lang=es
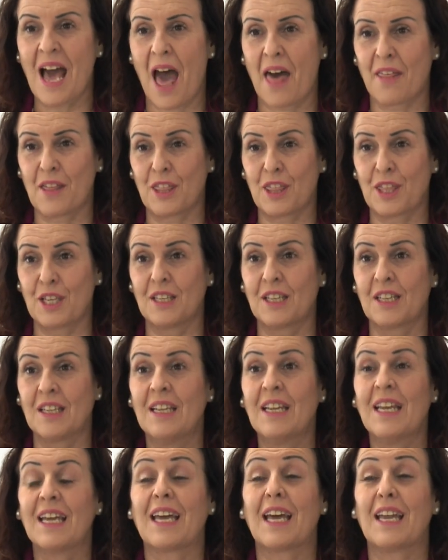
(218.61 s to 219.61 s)
a decir
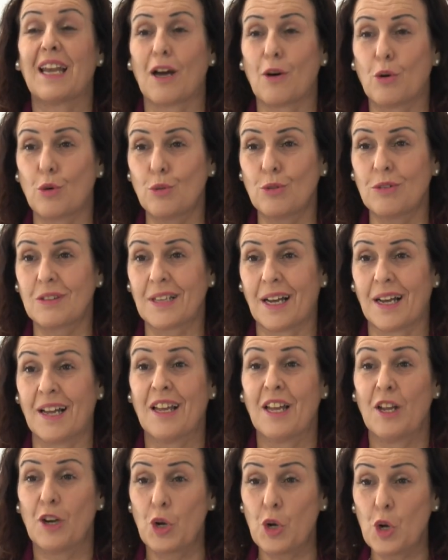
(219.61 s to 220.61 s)
que la Junta
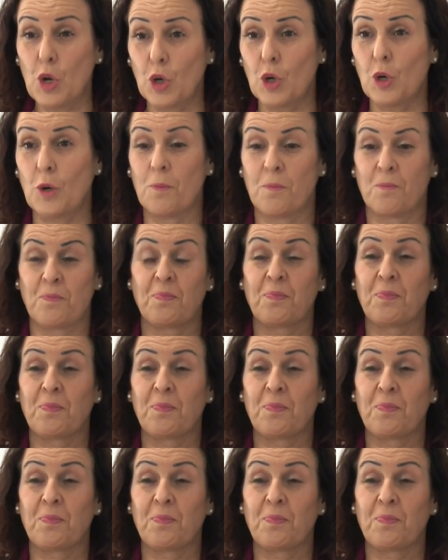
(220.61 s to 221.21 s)
no